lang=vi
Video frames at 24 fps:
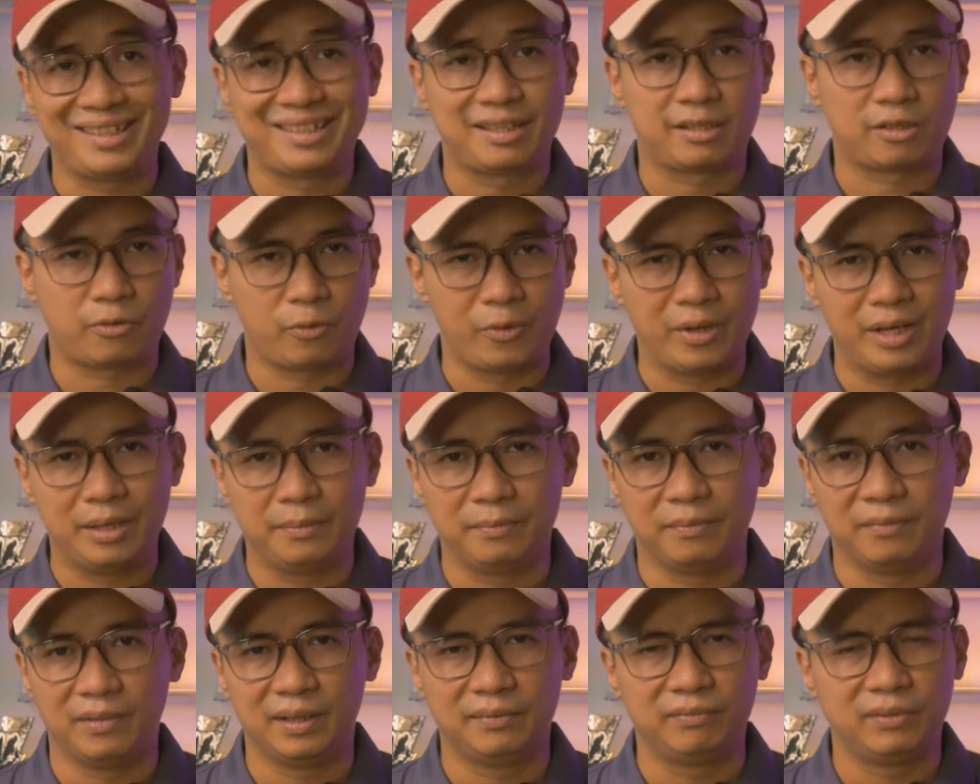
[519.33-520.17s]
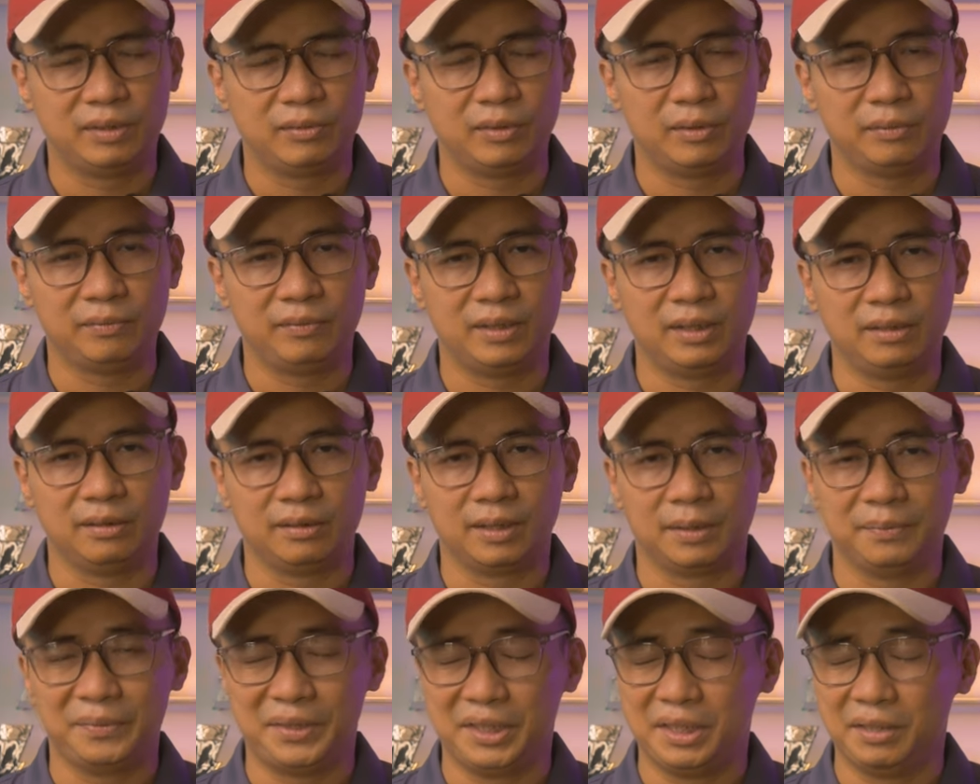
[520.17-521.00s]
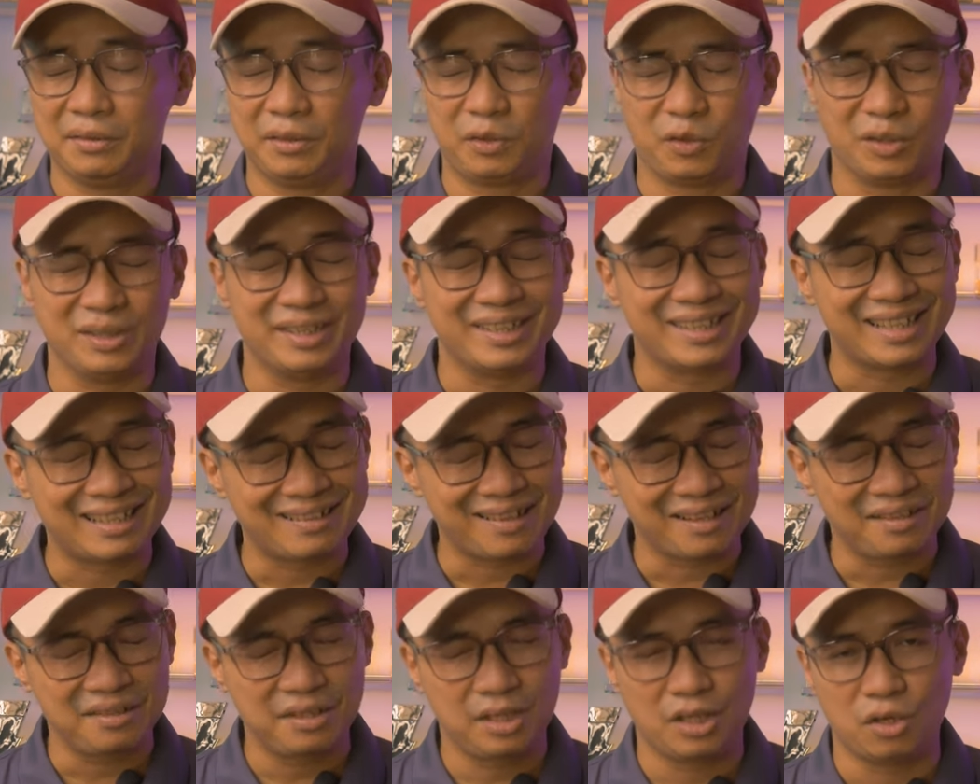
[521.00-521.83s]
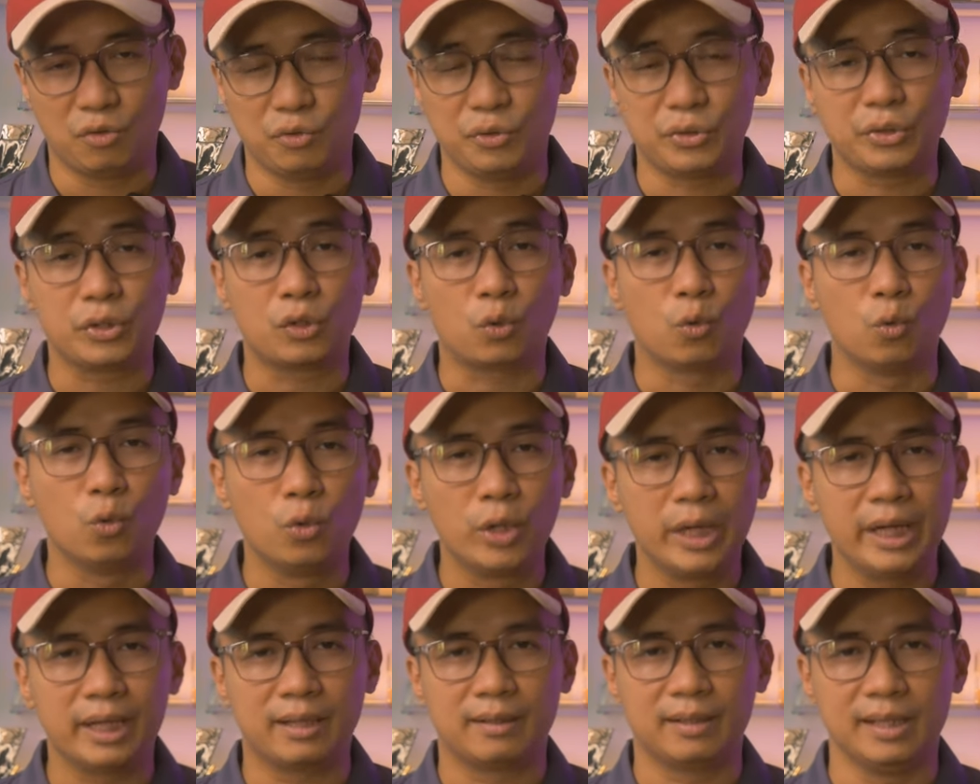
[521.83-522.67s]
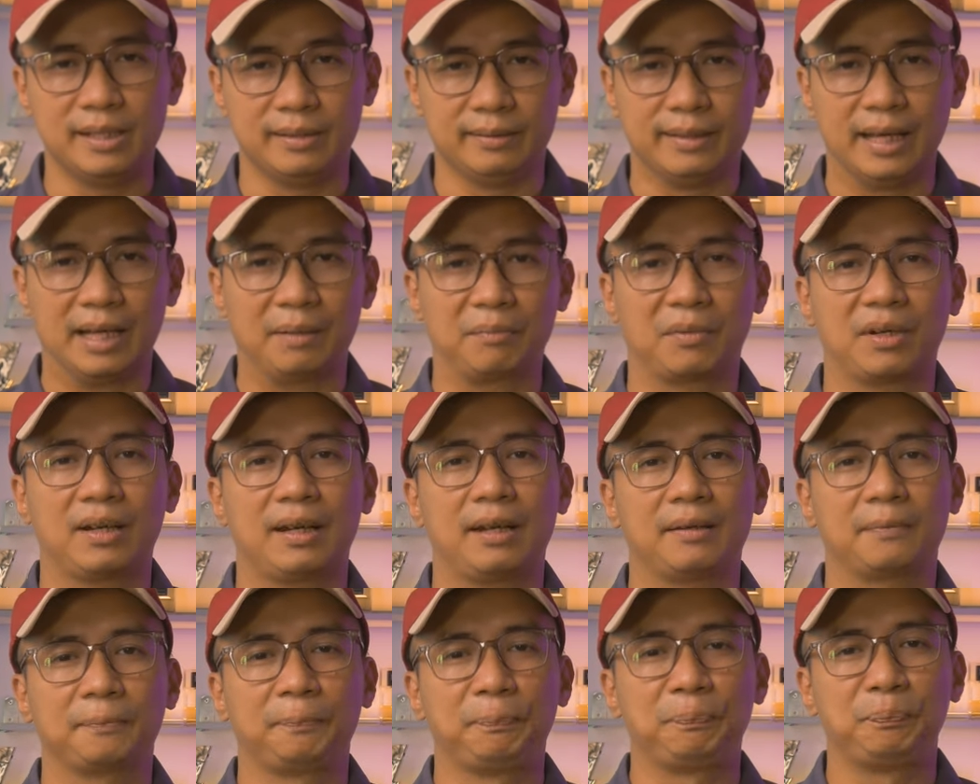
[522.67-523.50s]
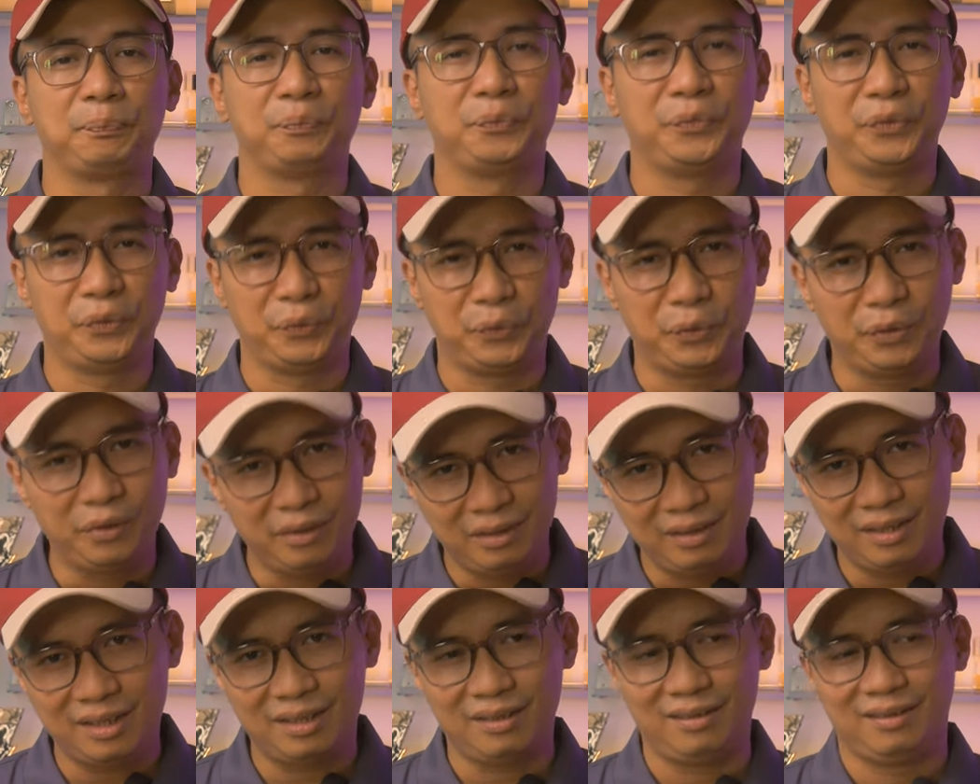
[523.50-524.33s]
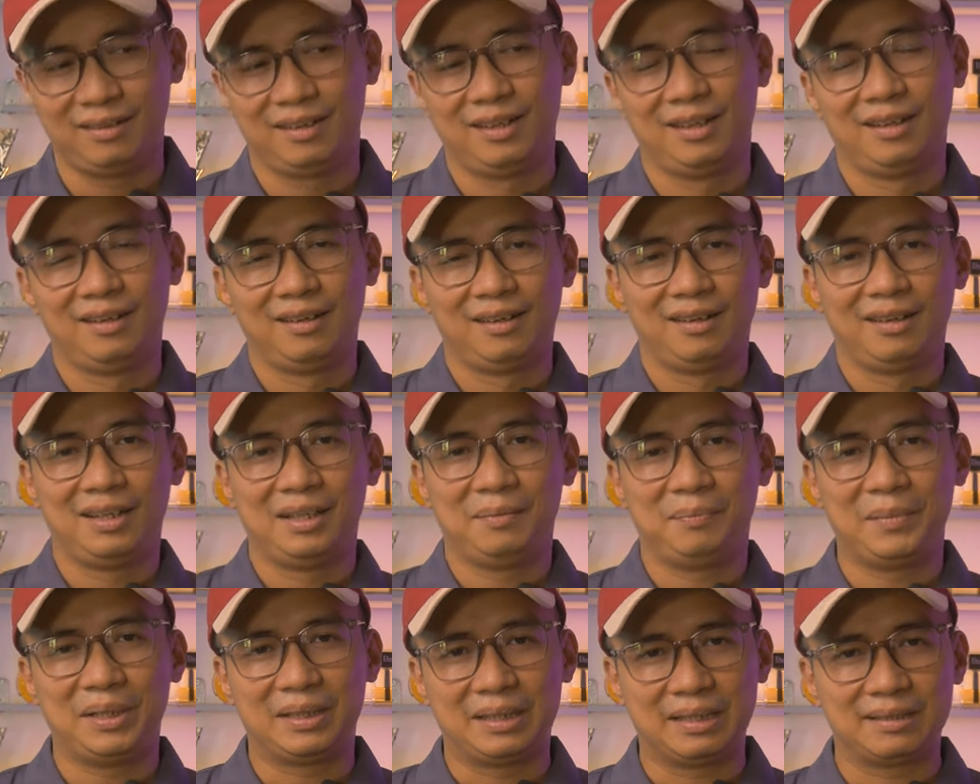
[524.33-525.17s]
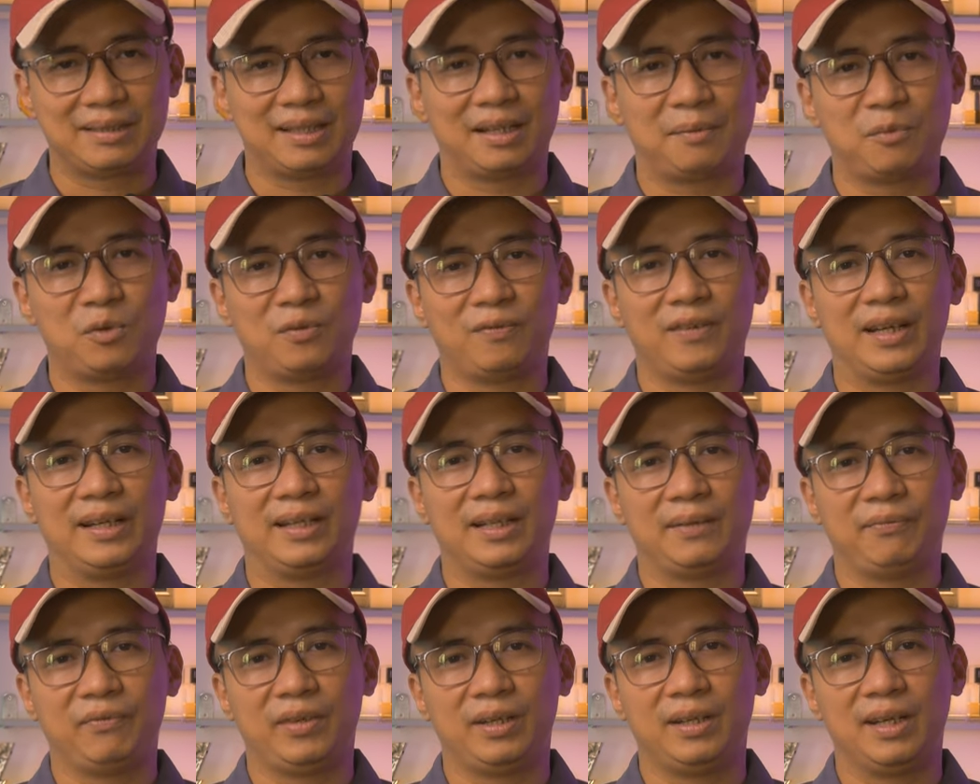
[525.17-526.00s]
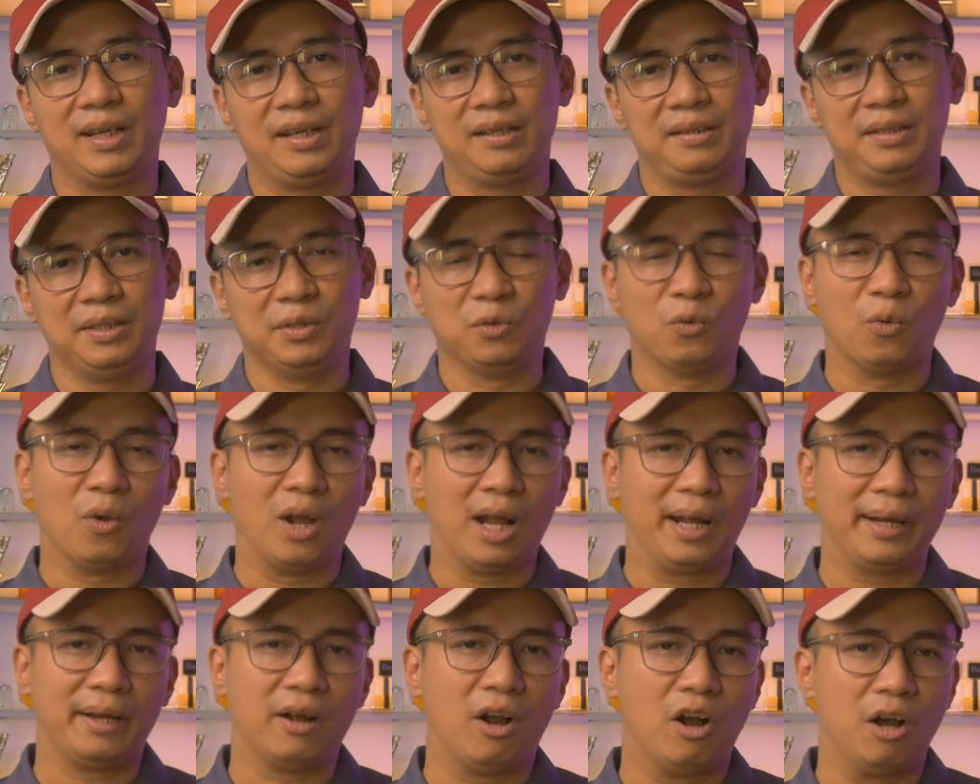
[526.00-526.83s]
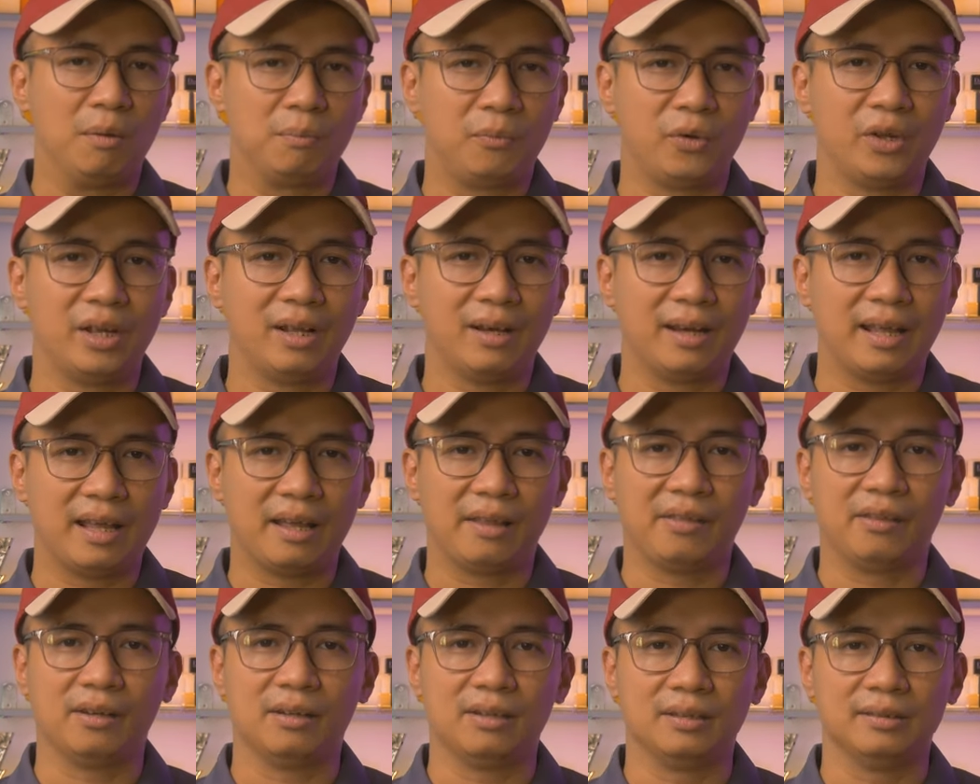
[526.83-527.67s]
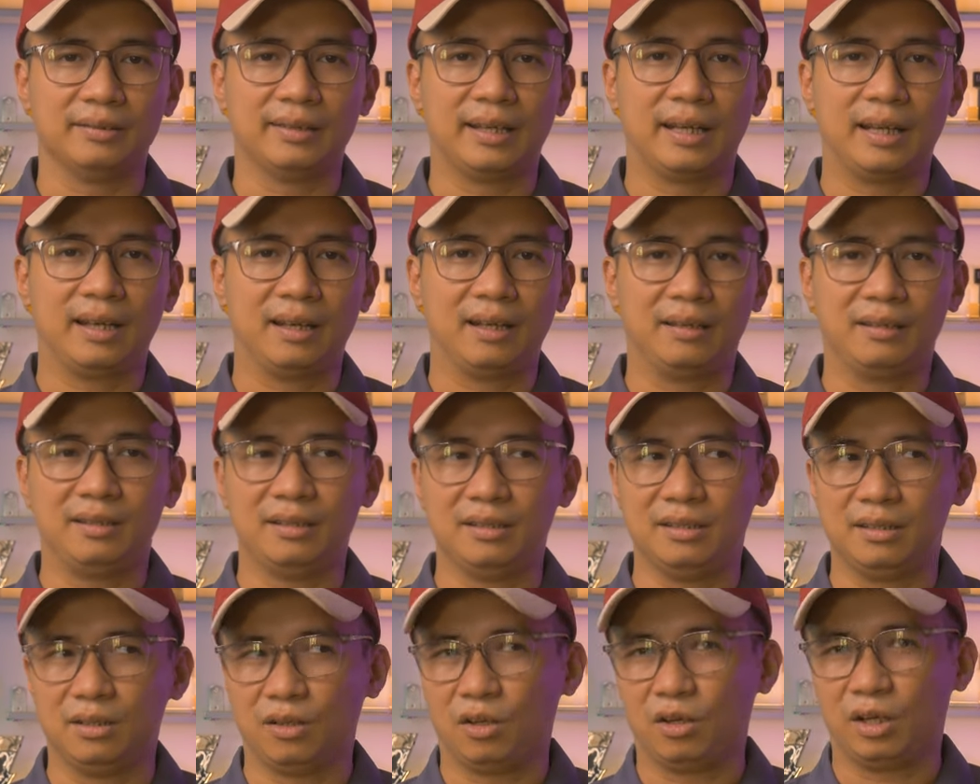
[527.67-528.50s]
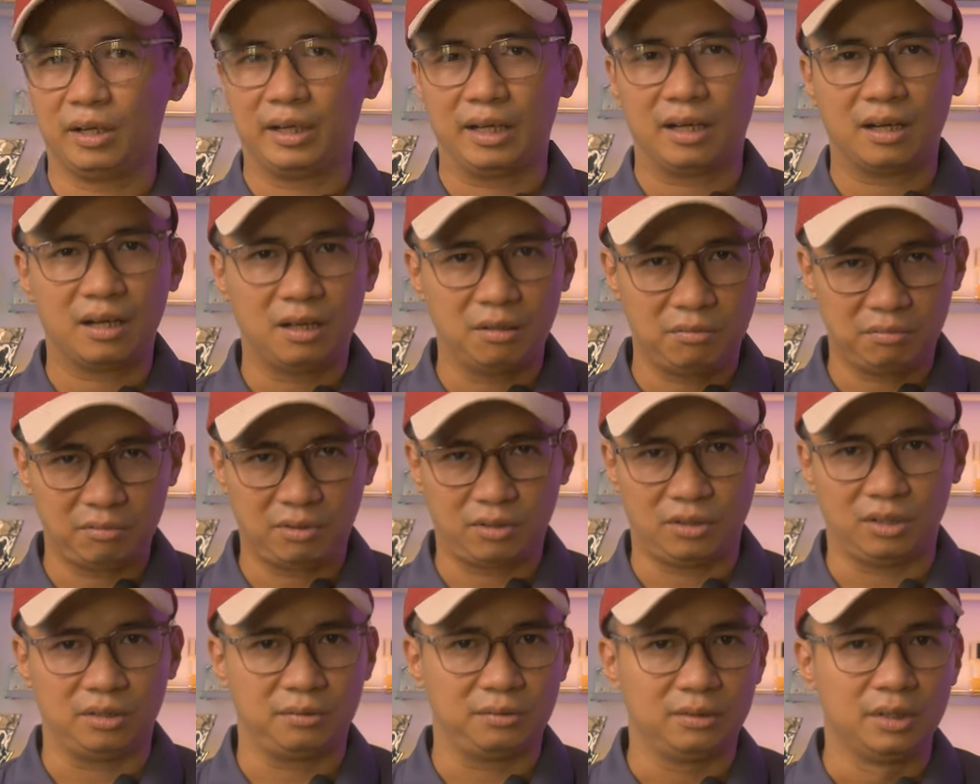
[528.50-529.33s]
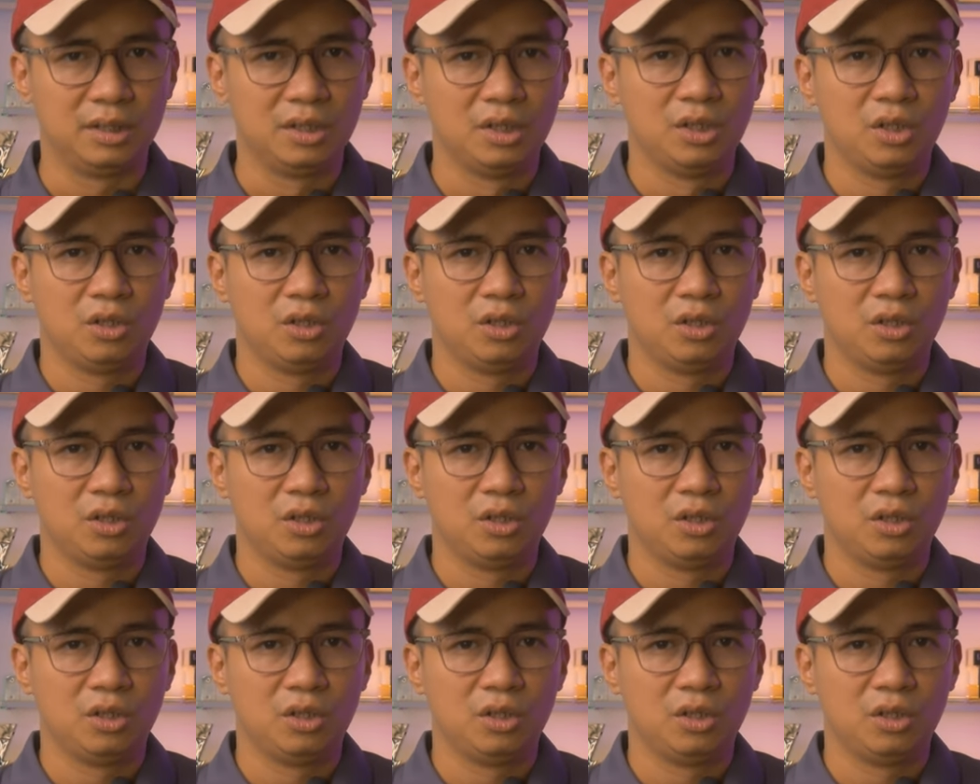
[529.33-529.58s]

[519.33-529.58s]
extreme vân vân vân vân thậm chí nó còn rất rất nhiều những cú hít đình đám khác tuy nhiên mình thấy rằng một vài năm về đây thì ngoài ombre leather ra thì họ đã không còn